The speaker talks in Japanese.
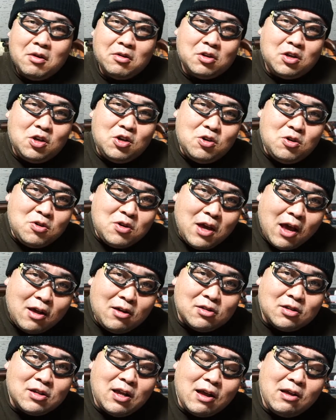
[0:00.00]

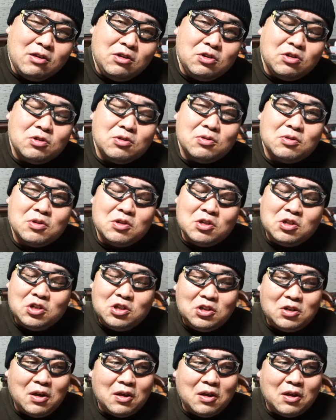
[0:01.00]
931